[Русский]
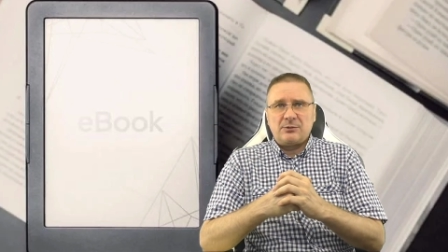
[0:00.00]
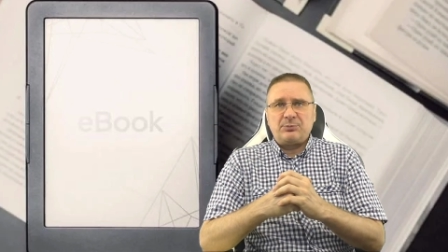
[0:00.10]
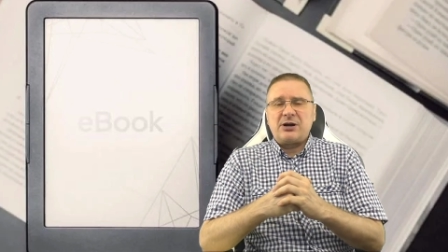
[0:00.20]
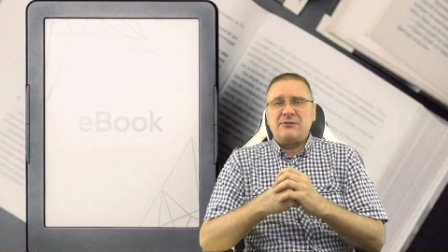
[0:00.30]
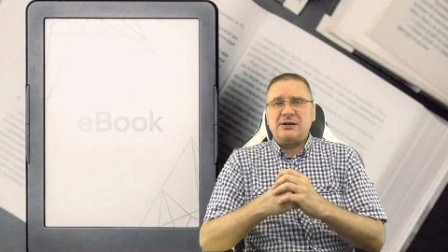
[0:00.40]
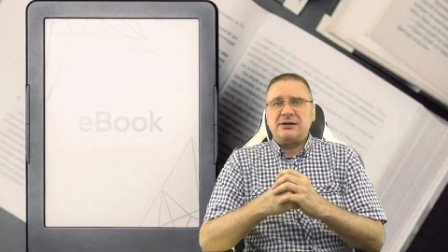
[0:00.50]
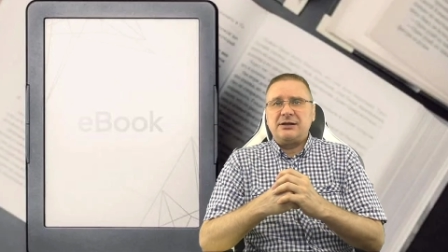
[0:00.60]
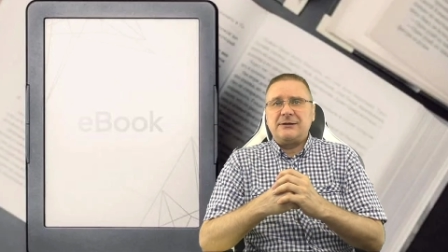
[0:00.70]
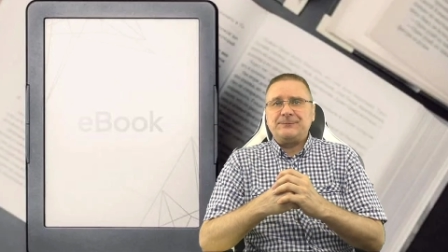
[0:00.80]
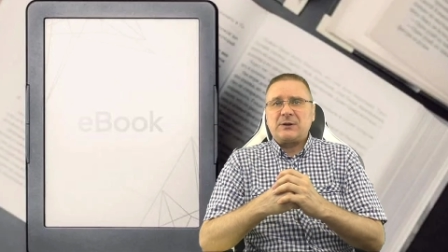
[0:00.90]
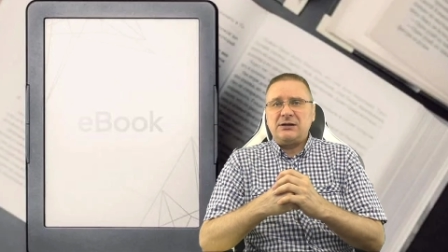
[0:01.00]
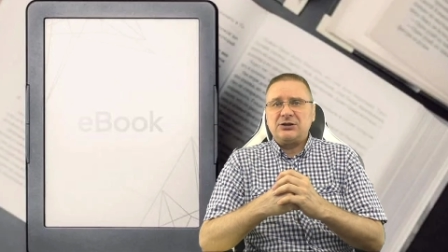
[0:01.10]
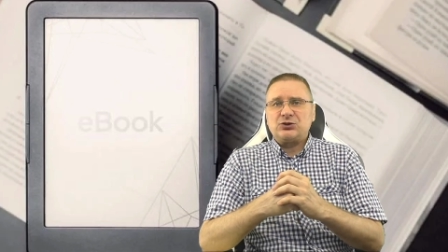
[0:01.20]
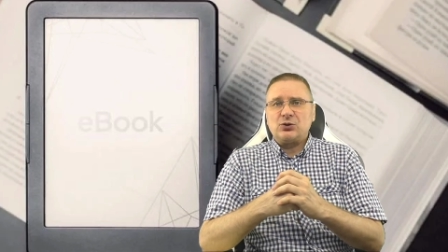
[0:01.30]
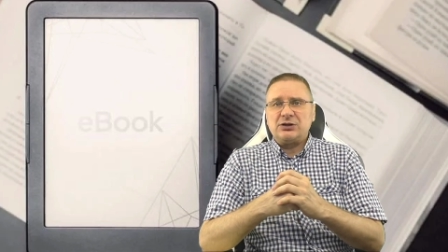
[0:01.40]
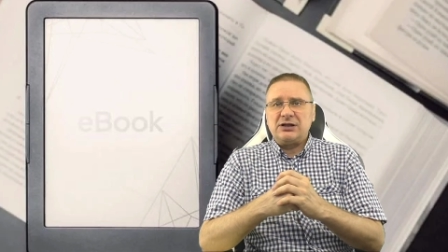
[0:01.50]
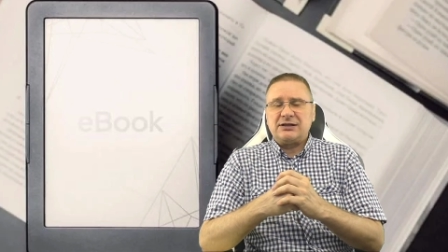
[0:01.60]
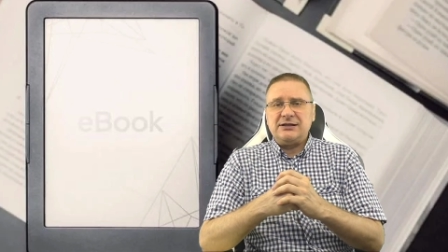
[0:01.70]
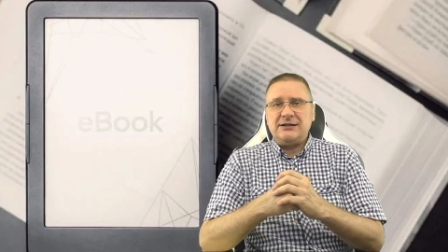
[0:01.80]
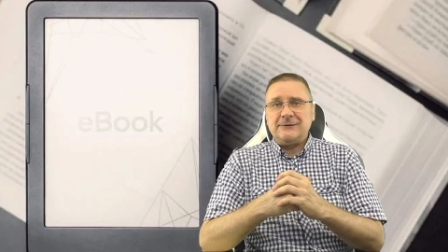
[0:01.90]
правильные электронные
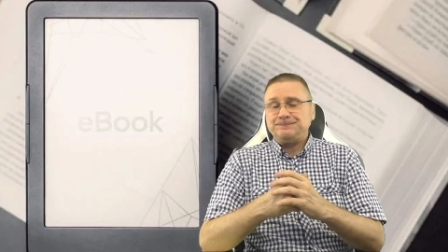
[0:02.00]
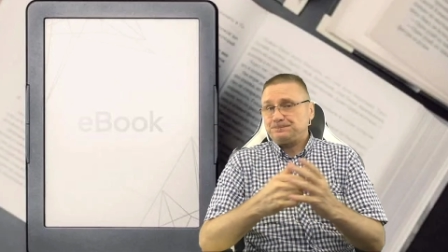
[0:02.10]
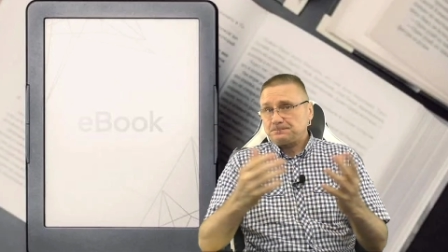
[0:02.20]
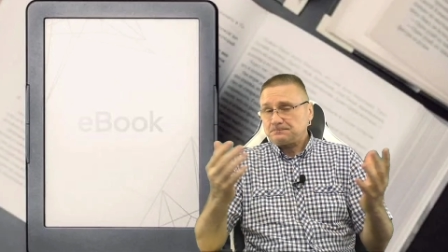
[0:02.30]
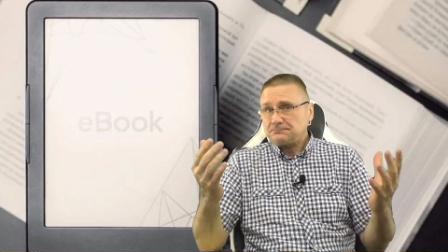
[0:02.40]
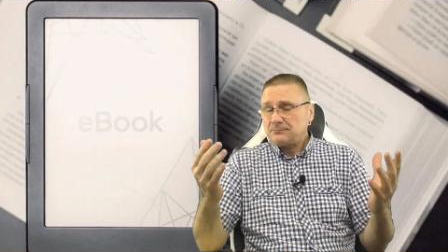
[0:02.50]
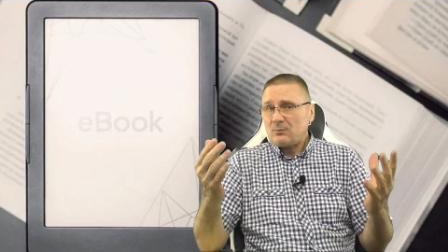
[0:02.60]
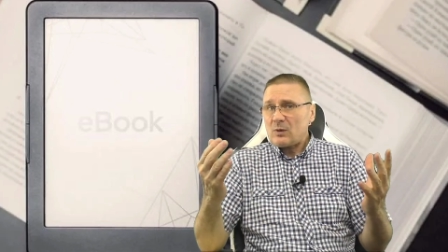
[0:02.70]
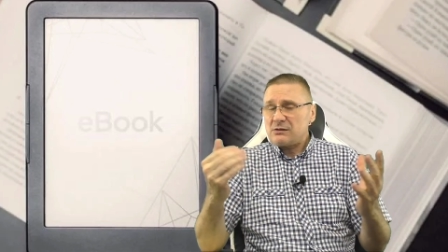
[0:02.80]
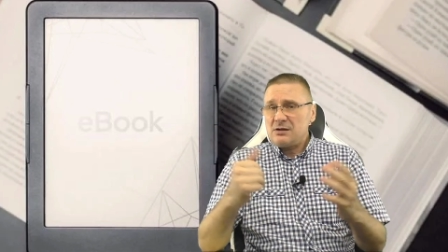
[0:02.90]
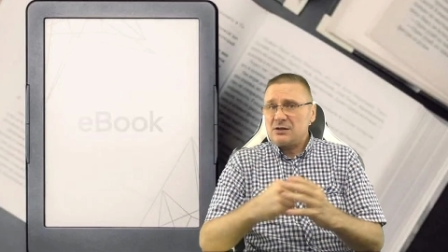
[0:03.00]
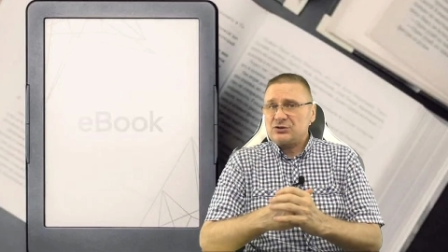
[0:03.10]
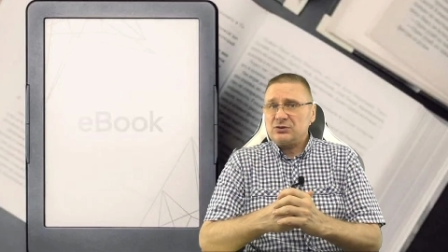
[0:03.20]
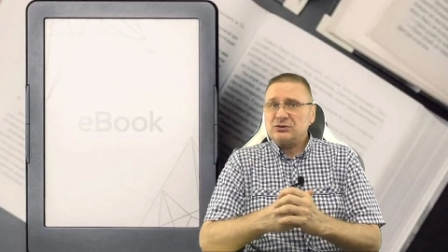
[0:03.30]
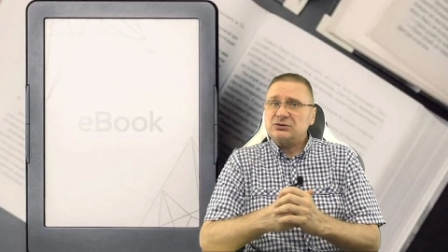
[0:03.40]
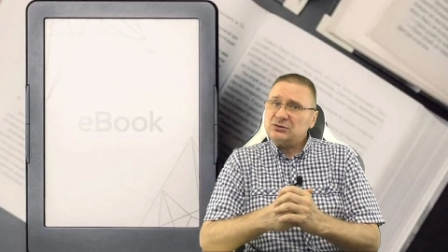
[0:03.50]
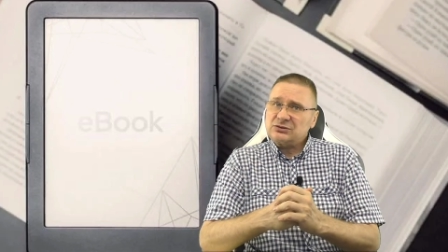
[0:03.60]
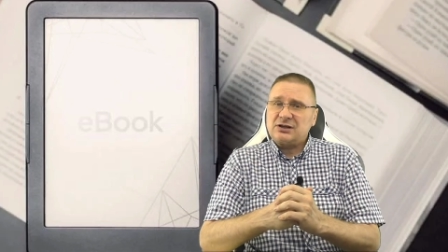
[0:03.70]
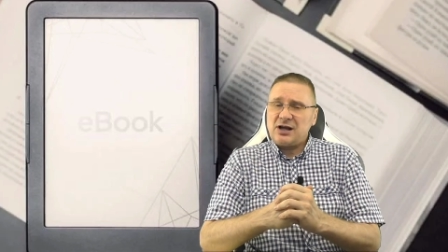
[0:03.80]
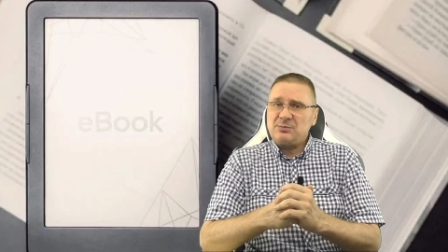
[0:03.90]
книги. Так что
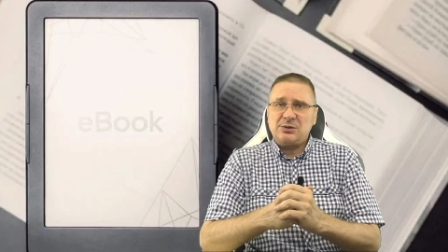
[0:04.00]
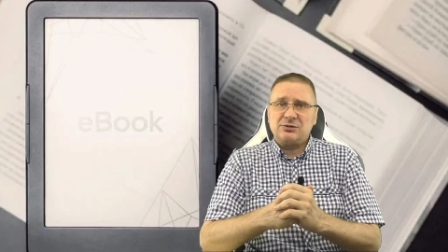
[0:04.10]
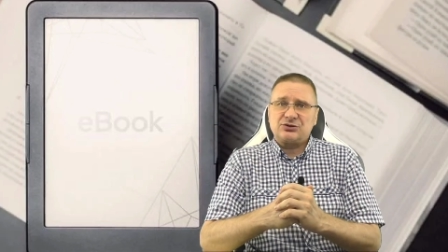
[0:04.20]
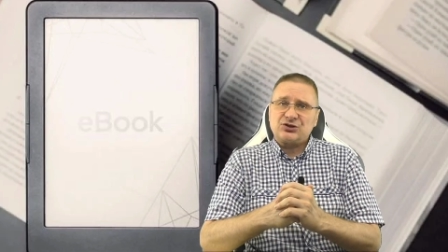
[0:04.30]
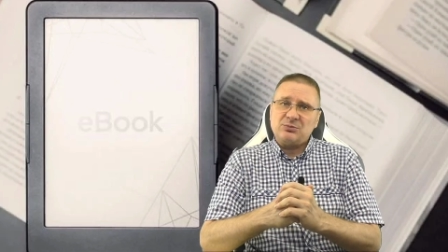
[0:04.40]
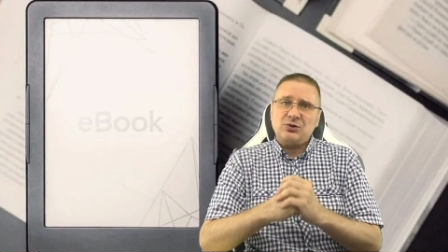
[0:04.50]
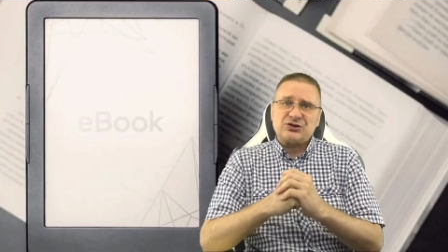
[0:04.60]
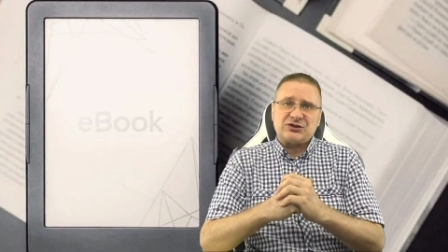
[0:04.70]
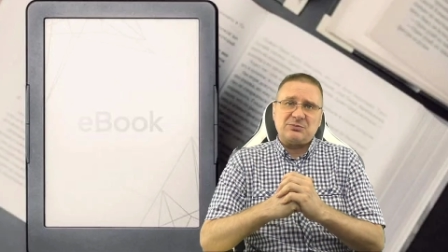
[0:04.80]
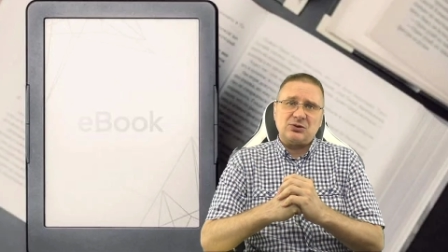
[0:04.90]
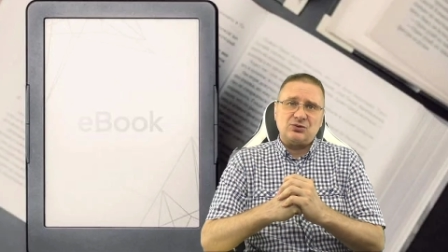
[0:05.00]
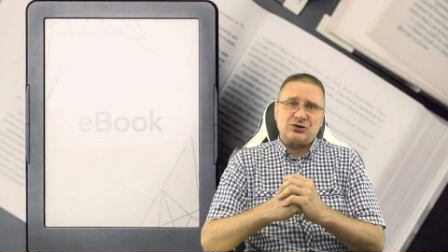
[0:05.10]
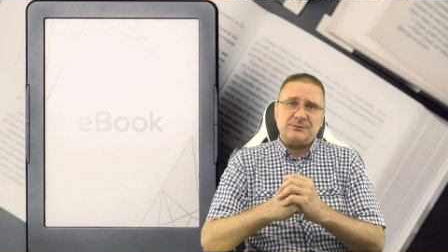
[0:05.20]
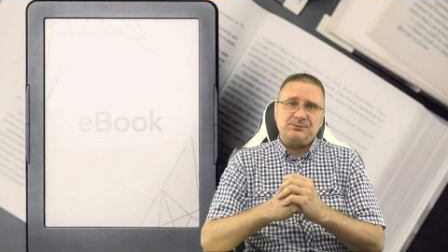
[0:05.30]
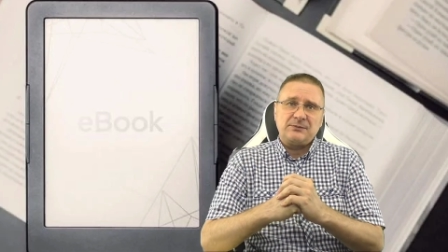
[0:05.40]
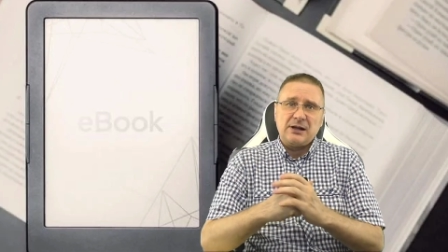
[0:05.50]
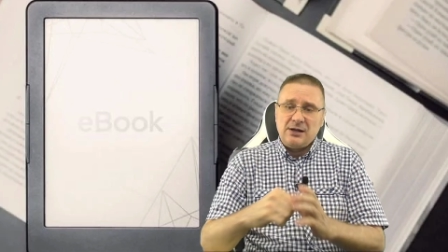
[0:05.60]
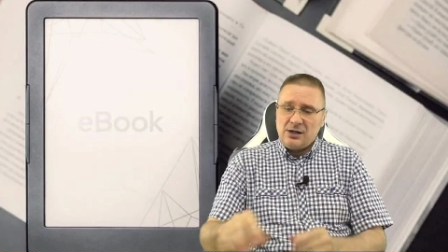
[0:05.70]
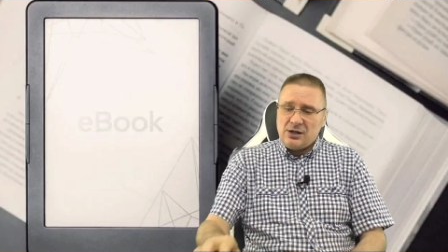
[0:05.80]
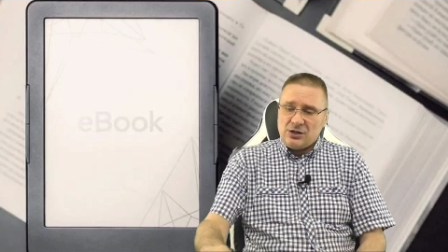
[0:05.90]
тут как бы вот чем больше, тем и лучше.
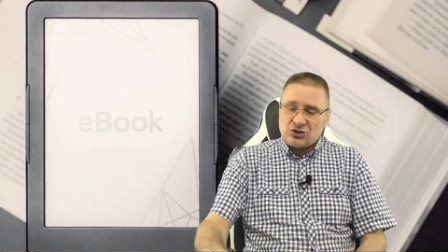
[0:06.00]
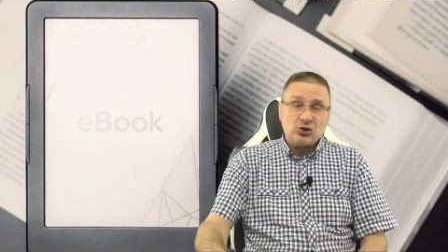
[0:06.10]
Что